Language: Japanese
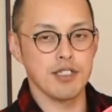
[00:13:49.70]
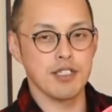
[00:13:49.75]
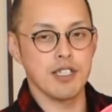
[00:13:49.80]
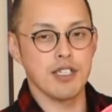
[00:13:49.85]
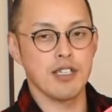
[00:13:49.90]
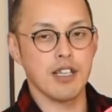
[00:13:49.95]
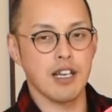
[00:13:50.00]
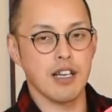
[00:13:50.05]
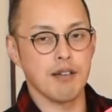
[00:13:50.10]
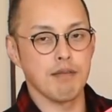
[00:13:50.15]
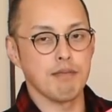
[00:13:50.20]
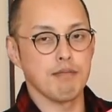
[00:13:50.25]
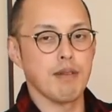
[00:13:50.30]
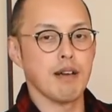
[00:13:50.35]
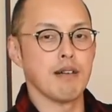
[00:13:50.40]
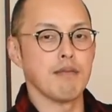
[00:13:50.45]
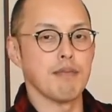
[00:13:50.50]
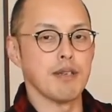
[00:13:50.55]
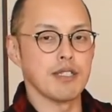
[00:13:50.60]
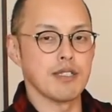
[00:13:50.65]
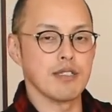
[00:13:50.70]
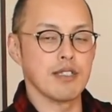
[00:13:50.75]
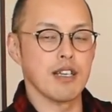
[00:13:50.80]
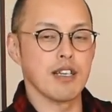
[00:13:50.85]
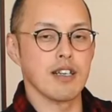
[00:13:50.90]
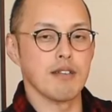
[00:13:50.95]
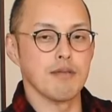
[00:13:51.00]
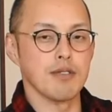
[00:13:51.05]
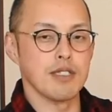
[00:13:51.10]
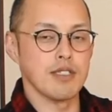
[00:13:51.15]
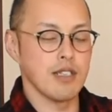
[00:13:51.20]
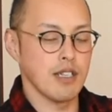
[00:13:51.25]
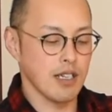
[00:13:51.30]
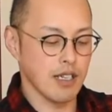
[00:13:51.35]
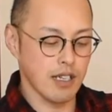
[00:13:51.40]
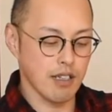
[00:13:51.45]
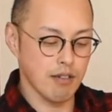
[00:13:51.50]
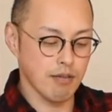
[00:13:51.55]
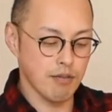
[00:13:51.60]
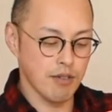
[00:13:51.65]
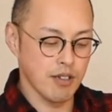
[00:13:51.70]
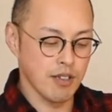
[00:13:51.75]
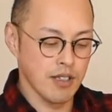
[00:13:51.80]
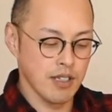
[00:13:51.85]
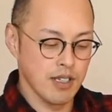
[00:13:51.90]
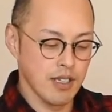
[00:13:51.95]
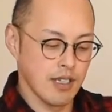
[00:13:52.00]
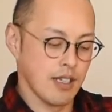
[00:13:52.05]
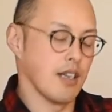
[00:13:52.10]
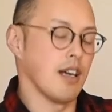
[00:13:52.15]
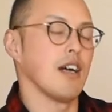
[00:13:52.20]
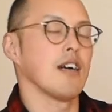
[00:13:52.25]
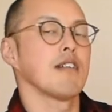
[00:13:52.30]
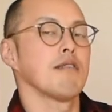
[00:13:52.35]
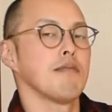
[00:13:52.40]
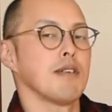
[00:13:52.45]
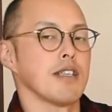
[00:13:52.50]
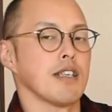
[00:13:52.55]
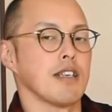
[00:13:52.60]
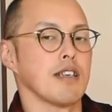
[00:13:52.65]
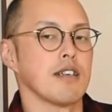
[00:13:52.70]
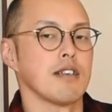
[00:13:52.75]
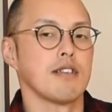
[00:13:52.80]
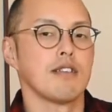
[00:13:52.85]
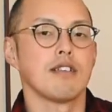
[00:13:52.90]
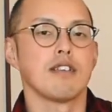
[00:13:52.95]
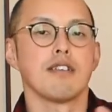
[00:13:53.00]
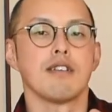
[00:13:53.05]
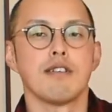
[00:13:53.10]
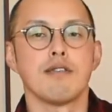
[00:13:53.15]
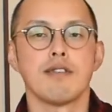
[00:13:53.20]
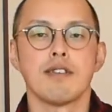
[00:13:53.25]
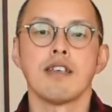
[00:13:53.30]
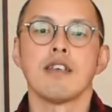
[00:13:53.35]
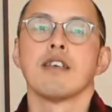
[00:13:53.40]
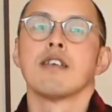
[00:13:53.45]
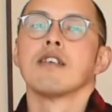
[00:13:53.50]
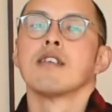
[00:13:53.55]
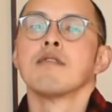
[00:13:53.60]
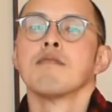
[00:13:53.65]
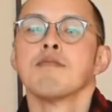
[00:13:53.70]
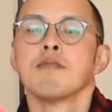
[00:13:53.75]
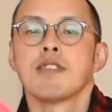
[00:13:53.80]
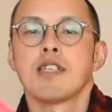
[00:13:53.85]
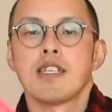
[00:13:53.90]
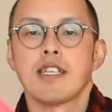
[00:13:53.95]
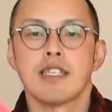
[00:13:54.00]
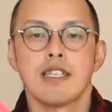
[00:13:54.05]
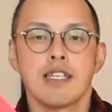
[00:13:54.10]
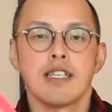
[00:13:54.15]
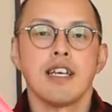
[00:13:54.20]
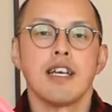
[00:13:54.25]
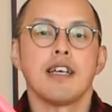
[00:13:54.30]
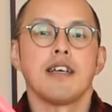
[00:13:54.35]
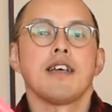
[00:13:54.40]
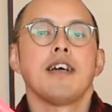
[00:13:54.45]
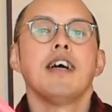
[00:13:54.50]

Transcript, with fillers: してたらまあ別なんかもしれんけどもあくまでこれはねただただ